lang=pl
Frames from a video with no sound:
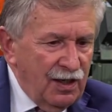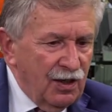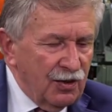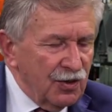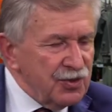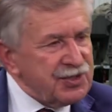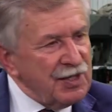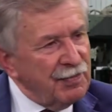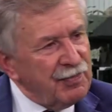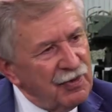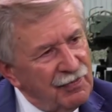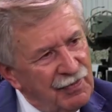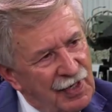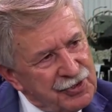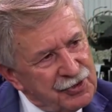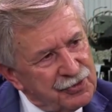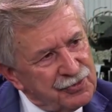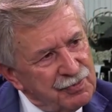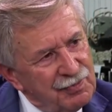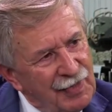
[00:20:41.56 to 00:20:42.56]
Rosja
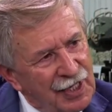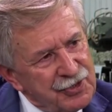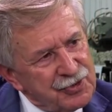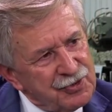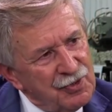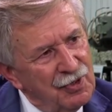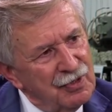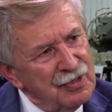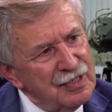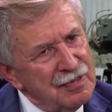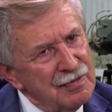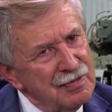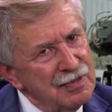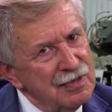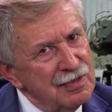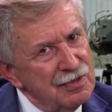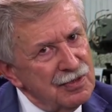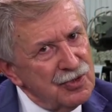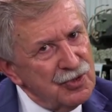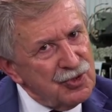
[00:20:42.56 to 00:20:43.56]
prowadzi tu bardzo
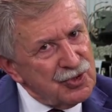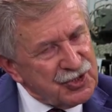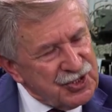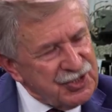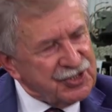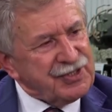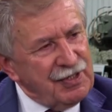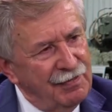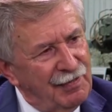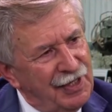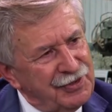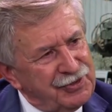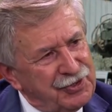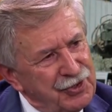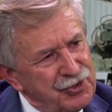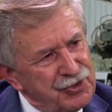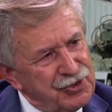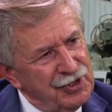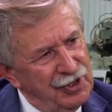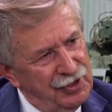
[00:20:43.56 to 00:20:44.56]

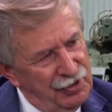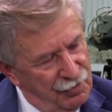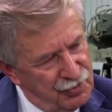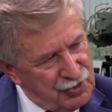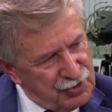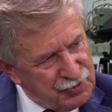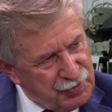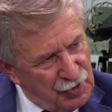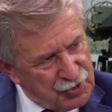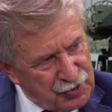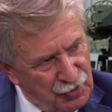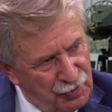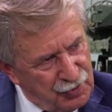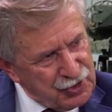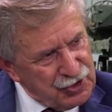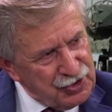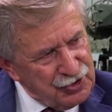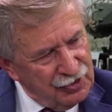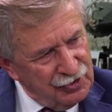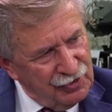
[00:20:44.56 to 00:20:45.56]
systematycznie, dobry sposób
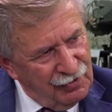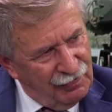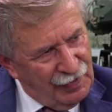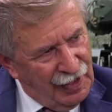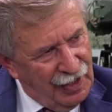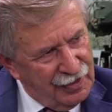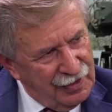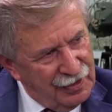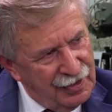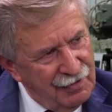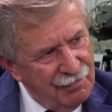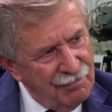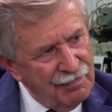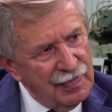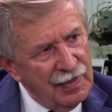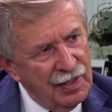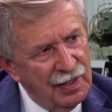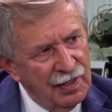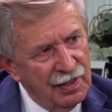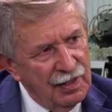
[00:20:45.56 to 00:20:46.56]
przyrządowany,
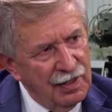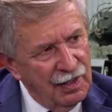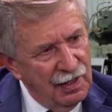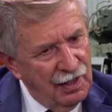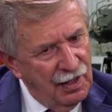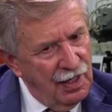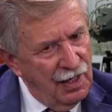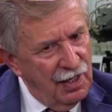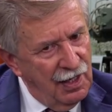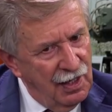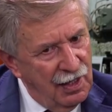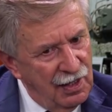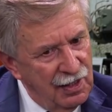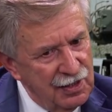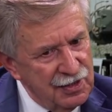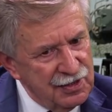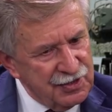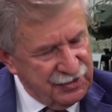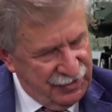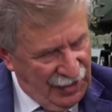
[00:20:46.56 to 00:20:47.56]

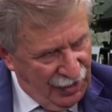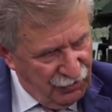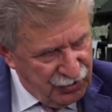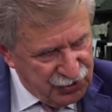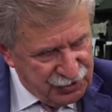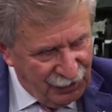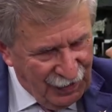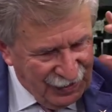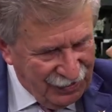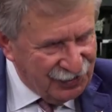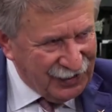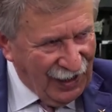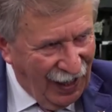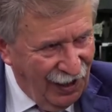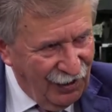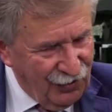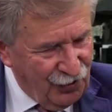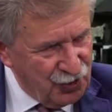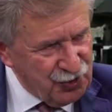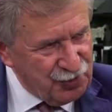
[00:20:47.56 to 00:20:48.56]
e, znając
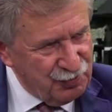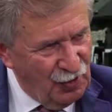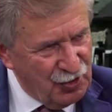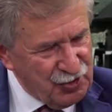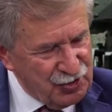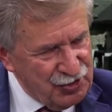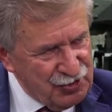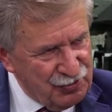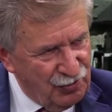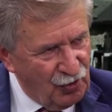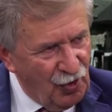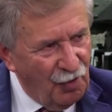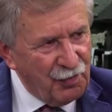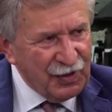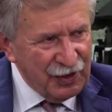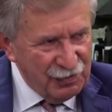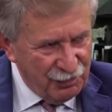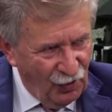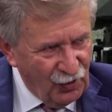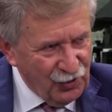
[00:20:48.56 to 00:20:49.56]
mentalność społeczeństw
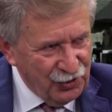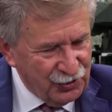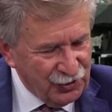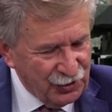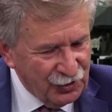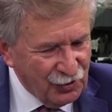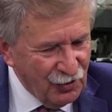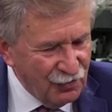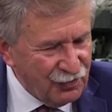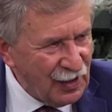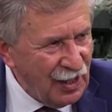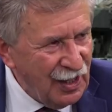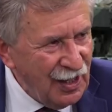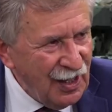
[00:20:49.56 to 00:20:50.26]
Europy i polityków,